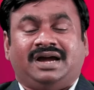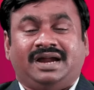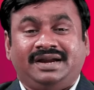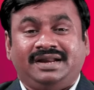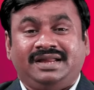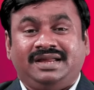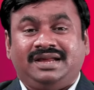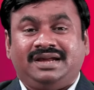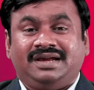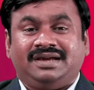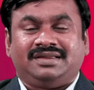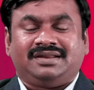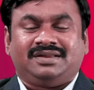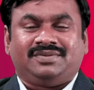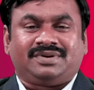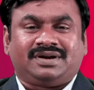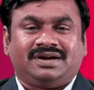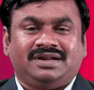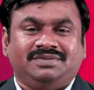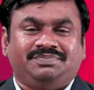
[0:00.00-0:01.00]
அநேகர்
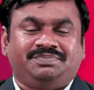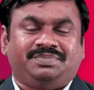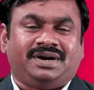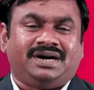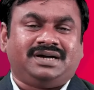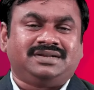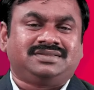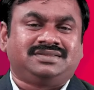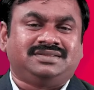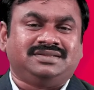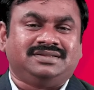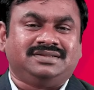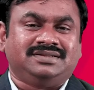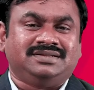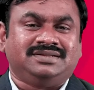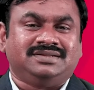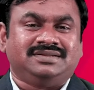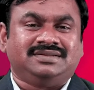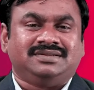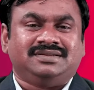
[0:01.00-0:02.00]
அவர்களை பார்த்து
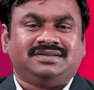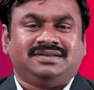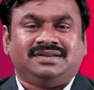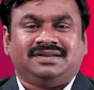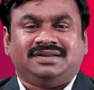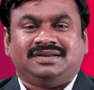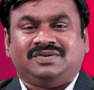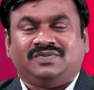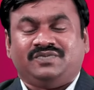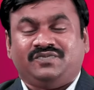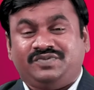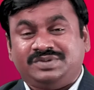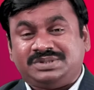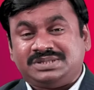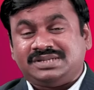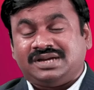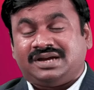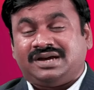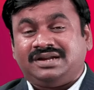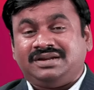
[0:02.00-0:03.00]

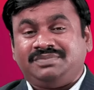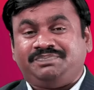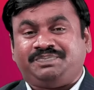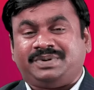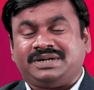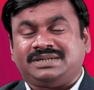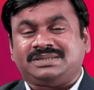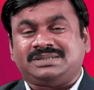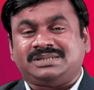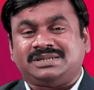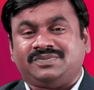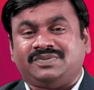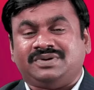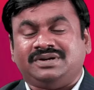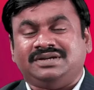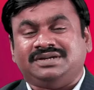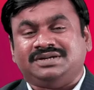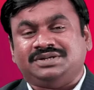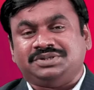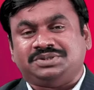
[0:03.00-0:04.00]

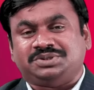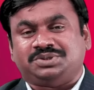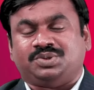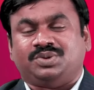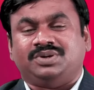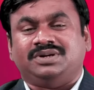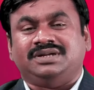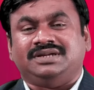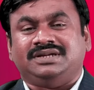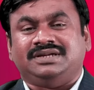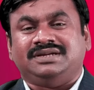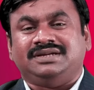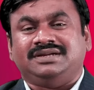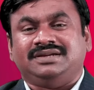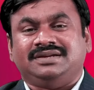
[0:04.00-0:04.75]
விசாரிப்பற்றவள் என்று சொல்லி